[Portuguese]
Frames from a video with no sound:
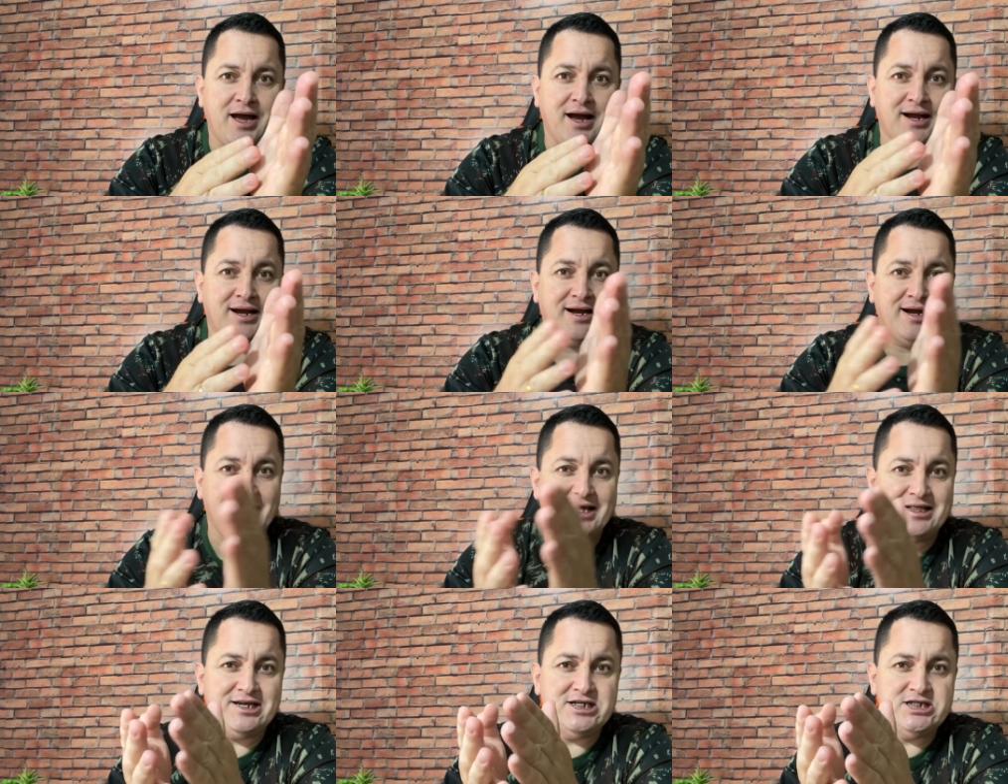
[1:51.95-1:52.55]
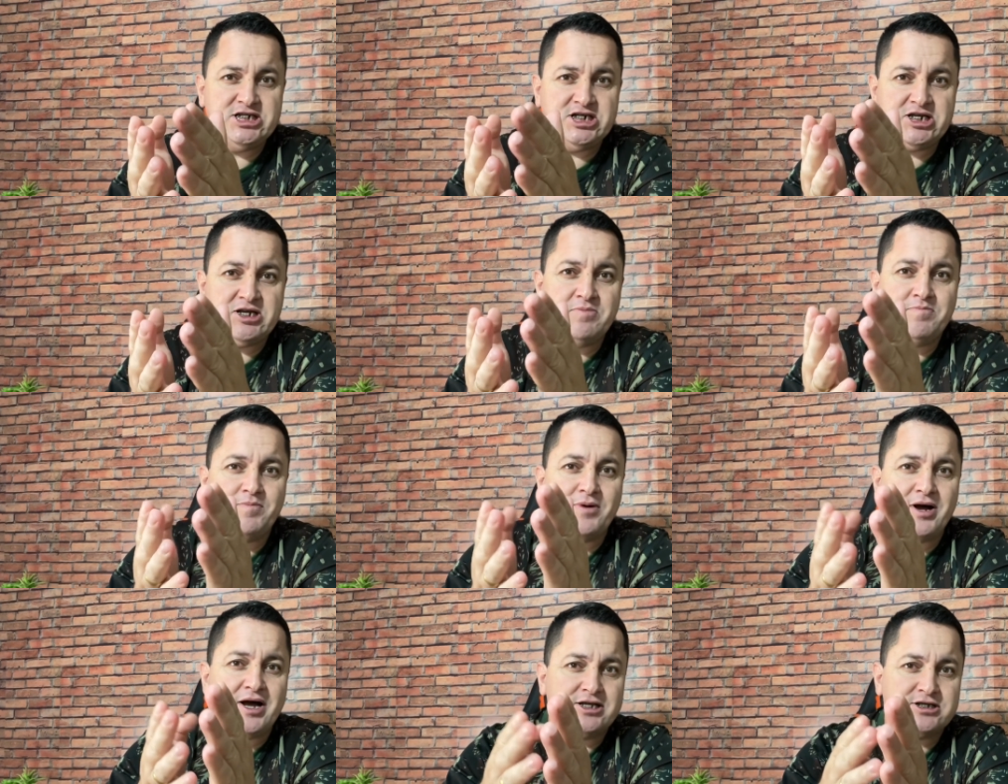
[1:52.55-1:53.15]
a cada dia que
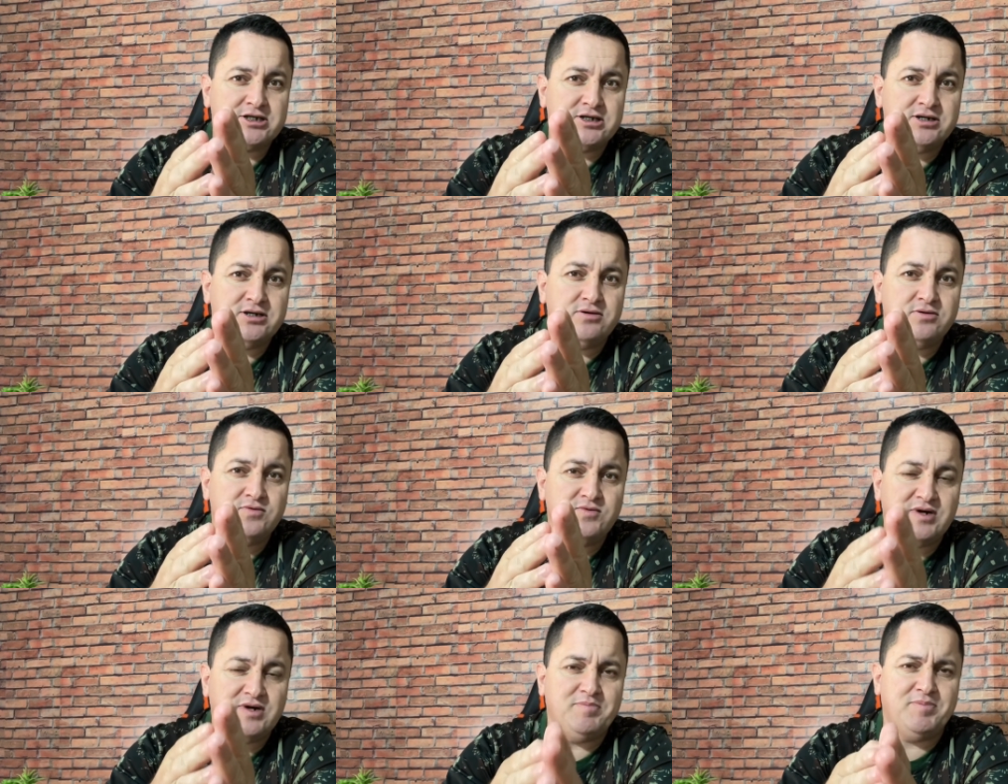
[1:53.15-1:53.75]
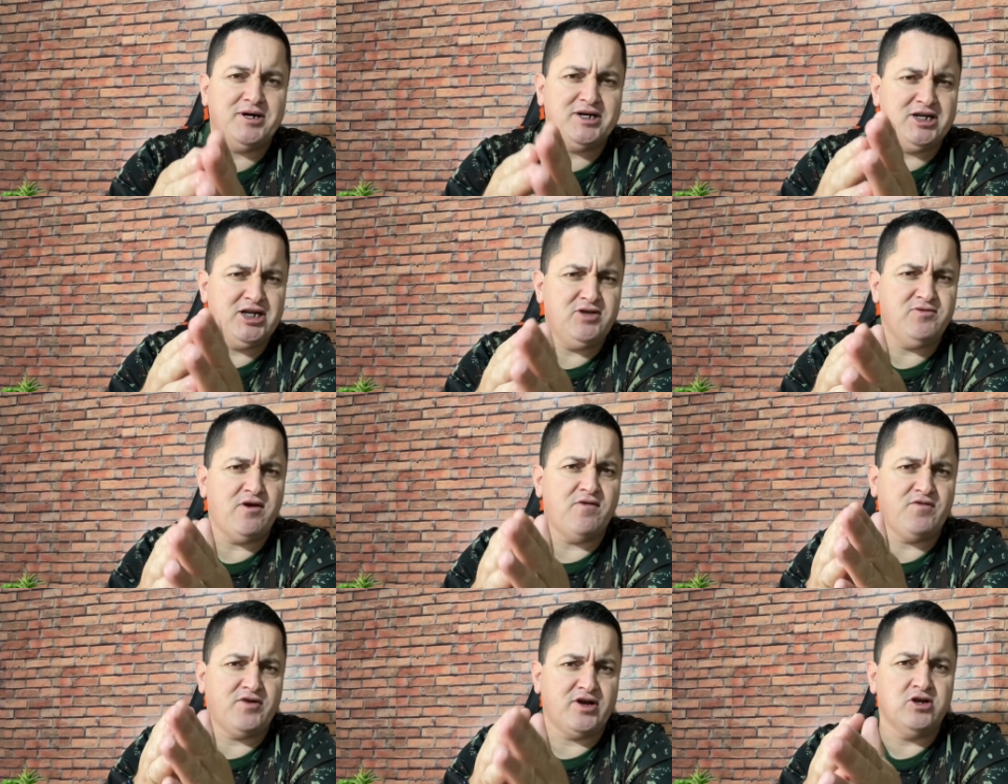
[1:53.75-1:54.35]
passa o aparelho
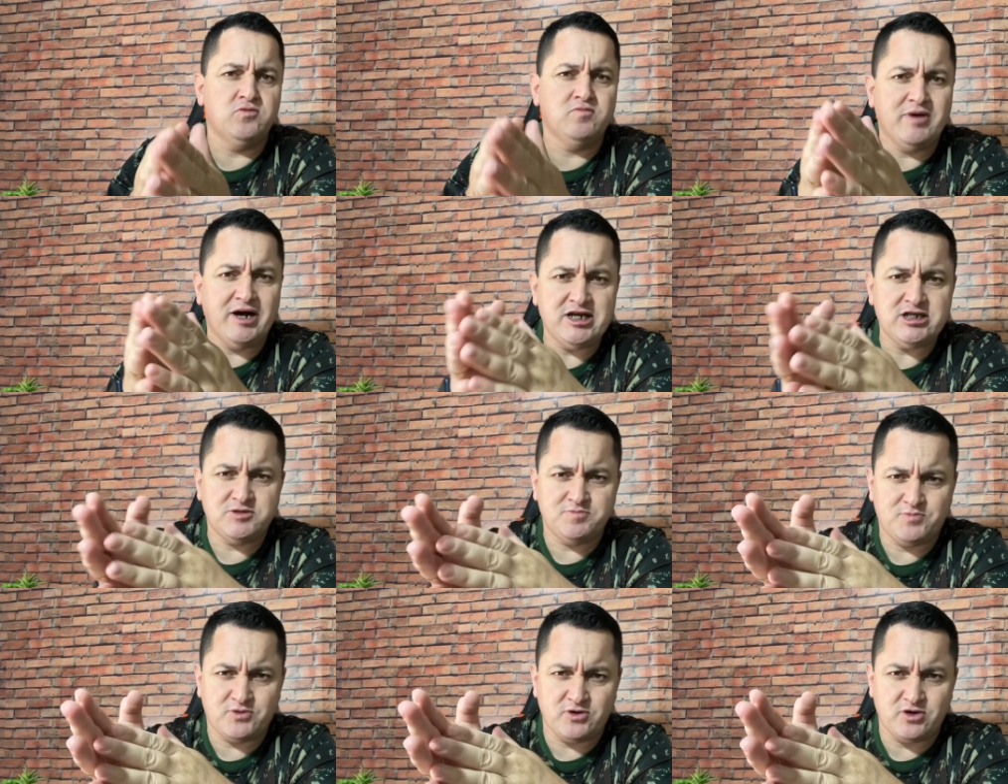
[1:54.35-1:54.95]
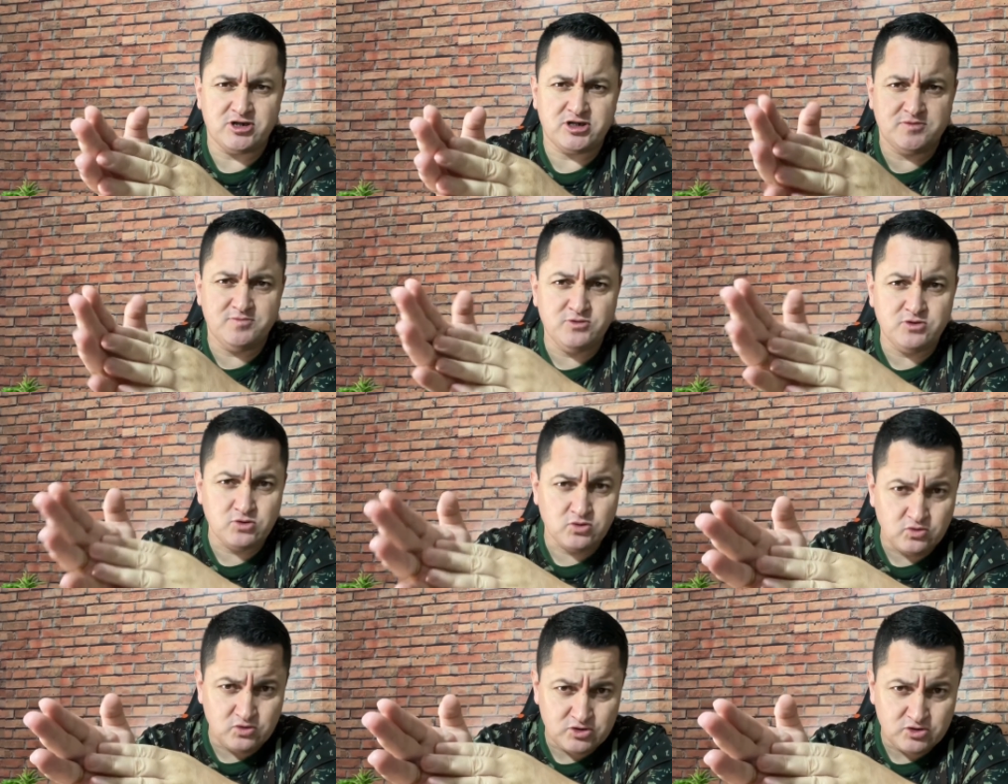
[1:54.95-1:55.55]
vai ficando mais próximo
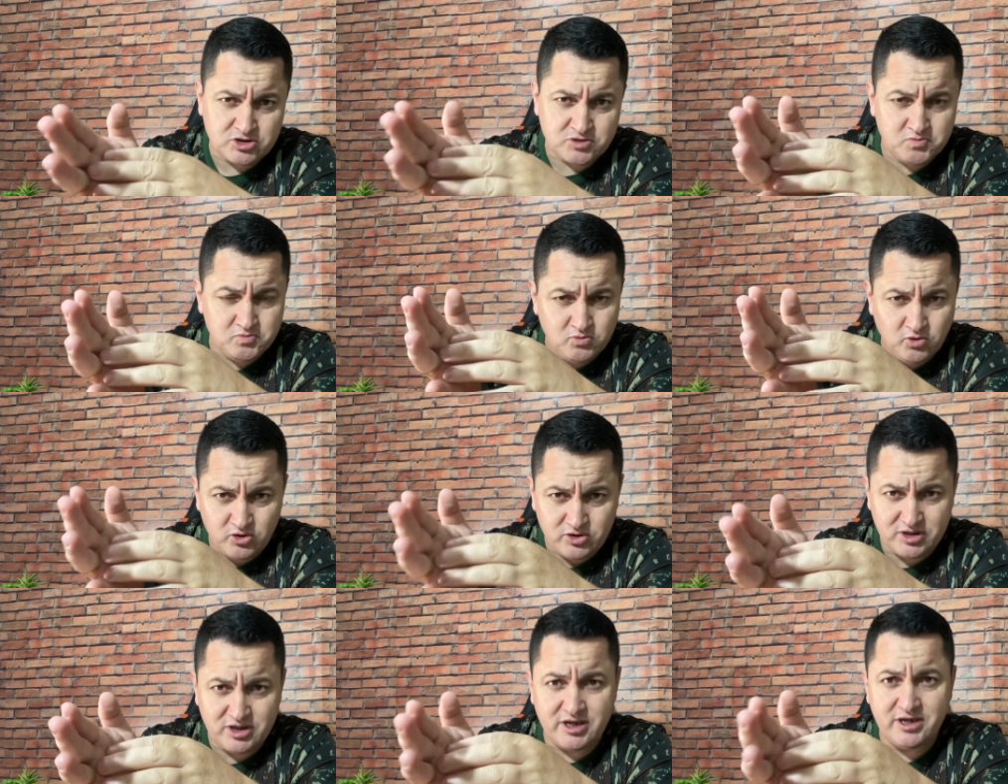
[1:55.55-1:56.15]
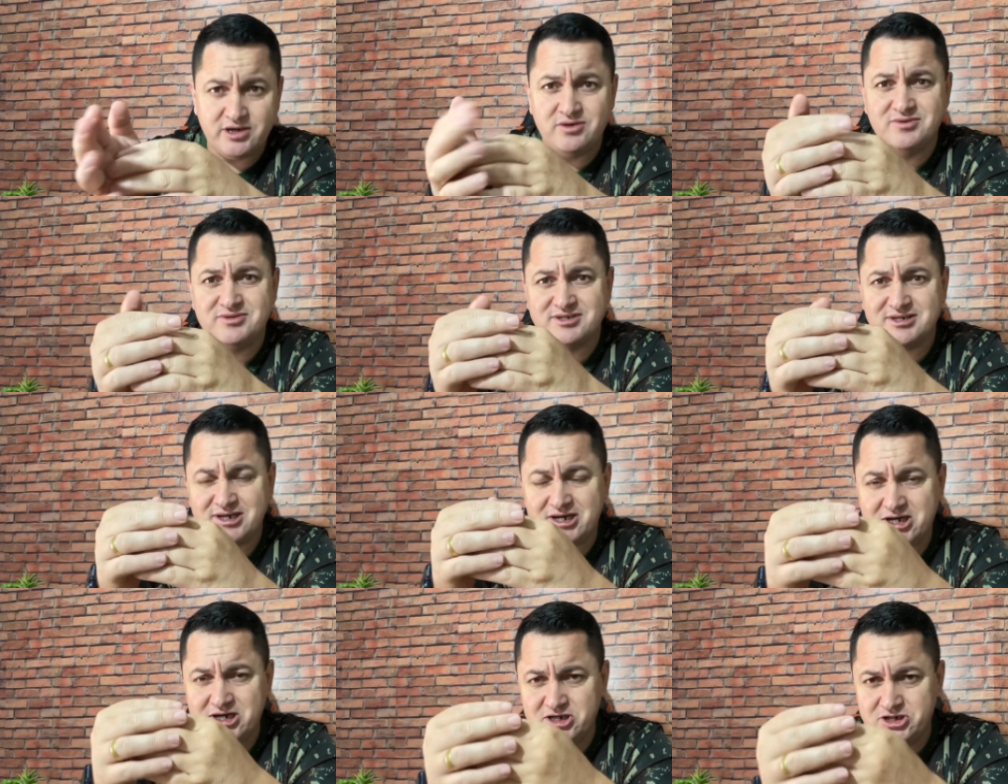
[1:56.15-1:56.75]
dos
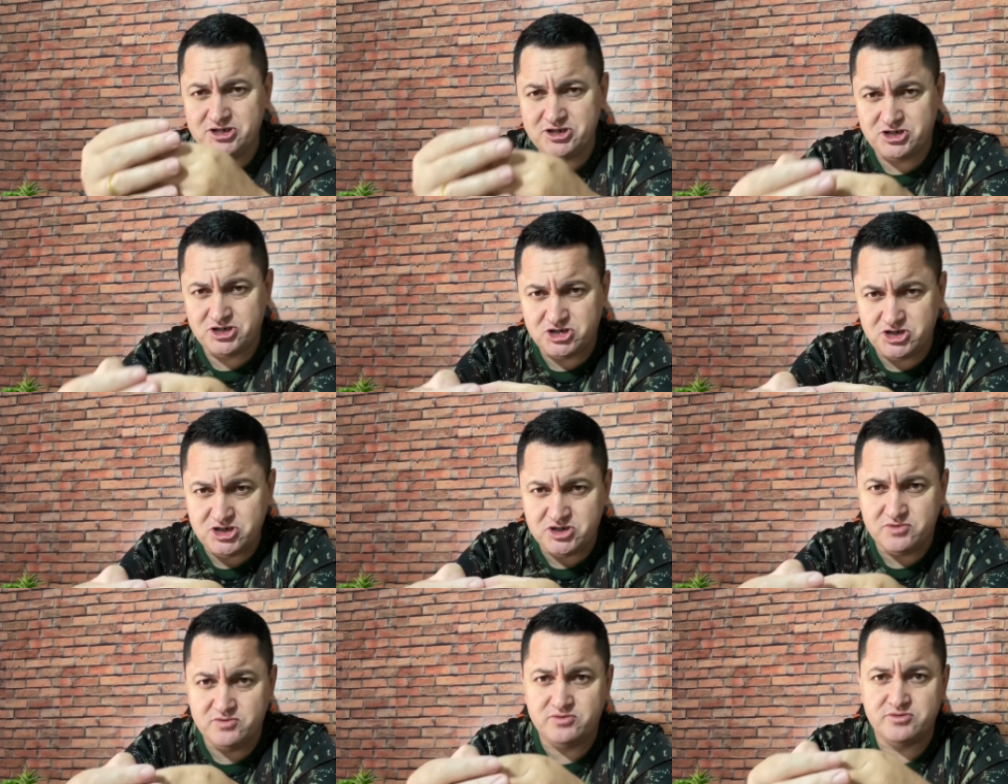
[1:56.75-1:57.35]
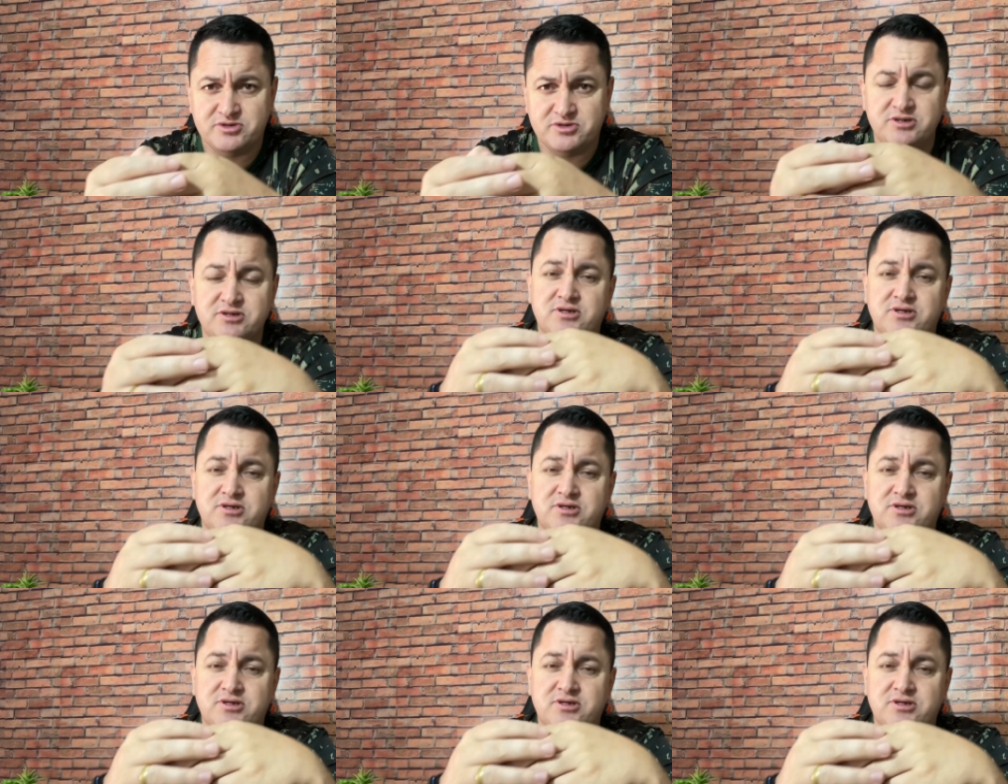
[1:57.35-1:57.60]
modelos antigos.